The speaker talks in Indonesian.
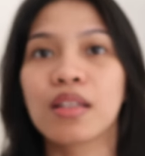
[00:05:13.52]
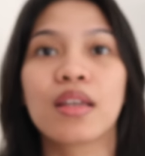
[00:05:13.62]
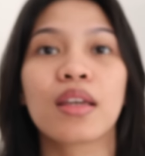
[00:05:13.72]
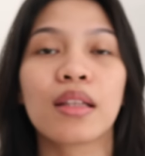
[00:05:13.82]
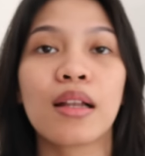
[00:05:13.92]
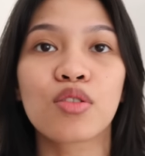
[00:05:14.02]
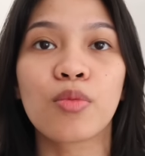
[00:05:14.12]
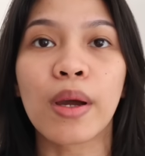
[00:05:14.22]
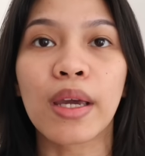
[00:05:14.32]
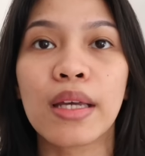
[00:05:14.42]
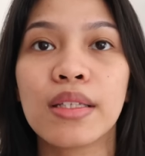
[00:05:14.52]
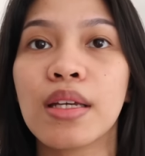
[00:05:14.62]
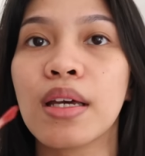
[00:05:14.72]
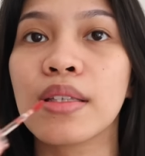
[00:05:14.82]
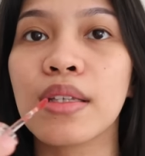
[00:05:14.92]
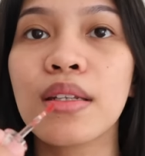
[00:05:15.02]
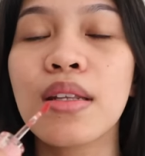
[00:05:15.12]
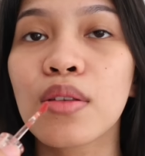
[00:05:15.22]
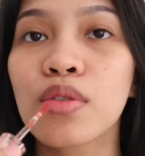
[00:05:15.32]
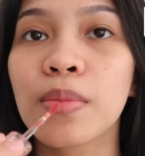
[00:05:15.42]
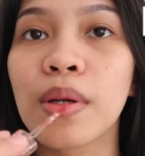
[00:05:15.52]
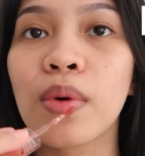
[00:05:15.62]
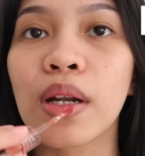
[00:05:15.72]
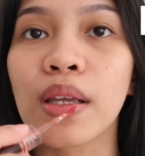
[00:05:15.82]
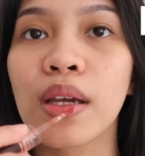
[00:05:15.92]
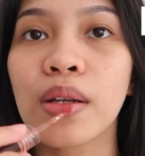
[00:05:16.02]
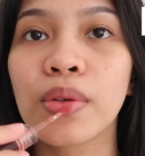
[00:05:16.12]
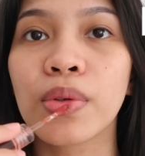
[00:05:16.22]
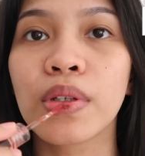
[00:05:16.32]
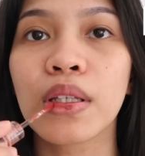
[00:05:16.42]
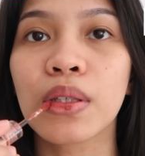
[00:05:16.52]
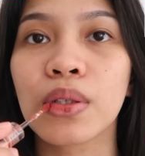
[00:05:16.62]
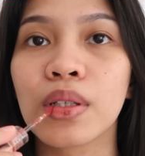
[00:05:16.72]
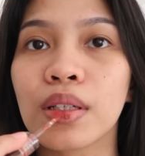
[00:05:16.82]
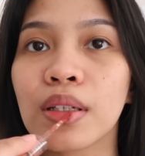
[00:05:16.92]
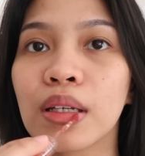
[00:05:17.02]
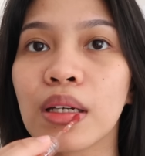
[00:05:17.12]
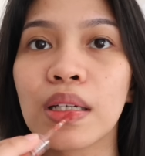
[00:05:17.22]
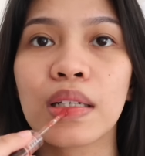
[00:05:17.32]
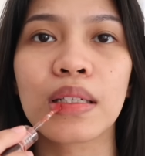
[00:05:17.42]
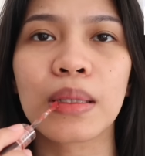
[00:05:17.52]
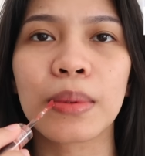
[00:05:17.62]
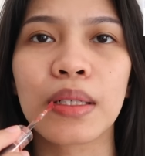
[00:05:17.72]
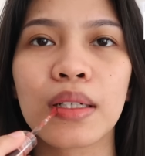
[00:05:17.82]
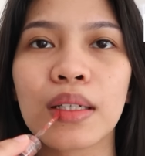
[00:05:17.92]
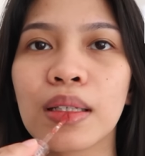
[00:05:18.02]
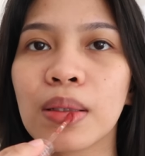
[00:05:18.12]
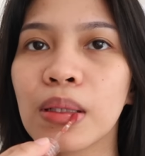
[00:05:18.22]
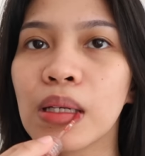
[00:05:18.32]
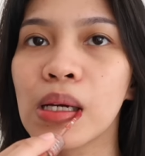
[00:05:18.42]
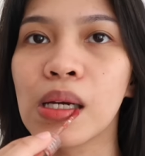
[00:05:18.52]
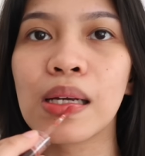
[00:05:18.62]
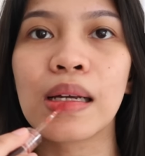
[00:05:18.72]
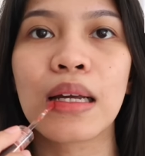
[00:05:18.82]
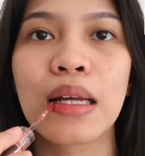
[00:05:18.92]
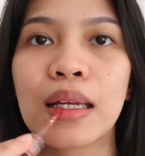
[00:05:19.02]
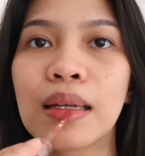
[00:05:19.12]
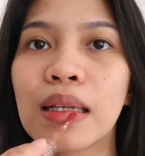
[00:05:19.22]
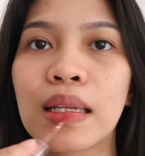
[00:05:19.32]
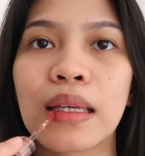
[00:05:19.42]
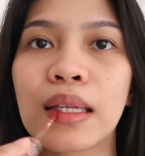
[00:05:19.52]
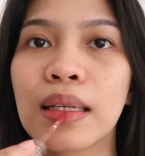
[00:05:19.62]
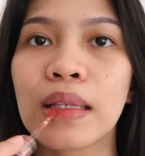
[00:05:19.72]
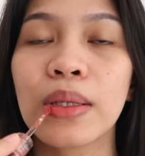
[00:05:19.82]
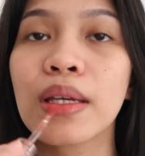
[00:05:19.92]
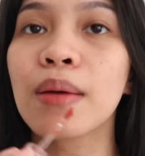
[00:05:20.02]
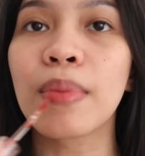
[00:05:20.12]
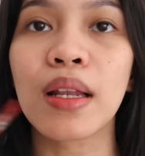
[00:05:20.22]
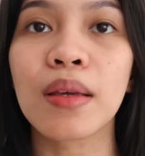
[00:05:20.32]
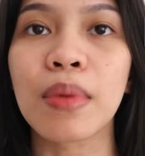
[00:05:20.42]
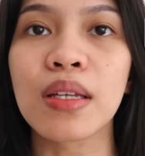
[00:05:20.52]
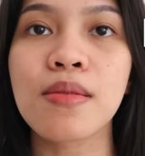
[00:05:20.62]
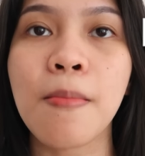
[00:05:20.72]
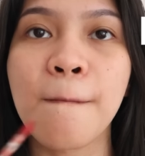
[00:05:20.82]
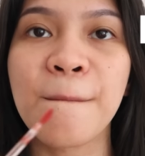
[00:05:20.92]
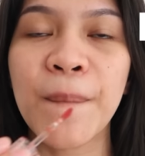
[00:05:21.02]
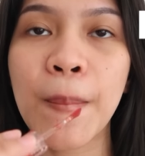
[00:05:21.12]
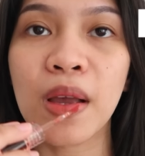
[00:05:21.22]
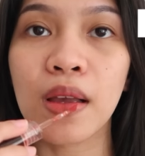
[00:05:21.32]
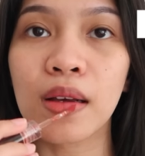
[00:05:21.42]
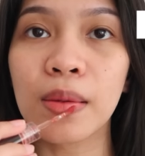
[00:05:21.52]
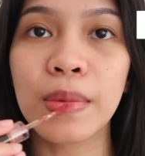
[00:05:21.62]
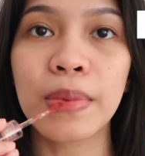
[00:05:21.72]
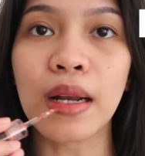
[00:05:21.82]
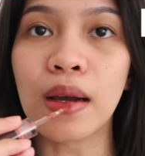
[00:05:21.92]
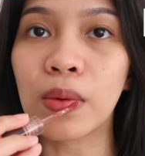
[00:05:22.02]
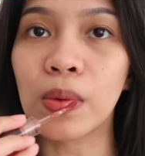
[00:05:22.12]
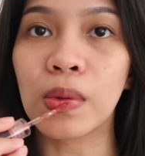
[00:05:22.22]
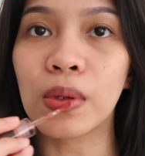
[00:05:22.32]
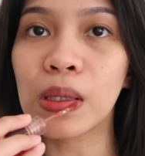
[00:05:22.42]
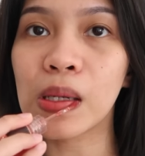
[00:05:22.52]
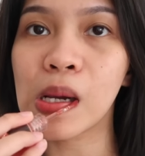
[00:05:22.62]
Ini kita langsung pakai aja ya. Jadi dia tuh sebenarnya warnanya nude gitu. Nih, ada cakep banget ya Allah. Nih, dia tuh yang paling match ke bibir aku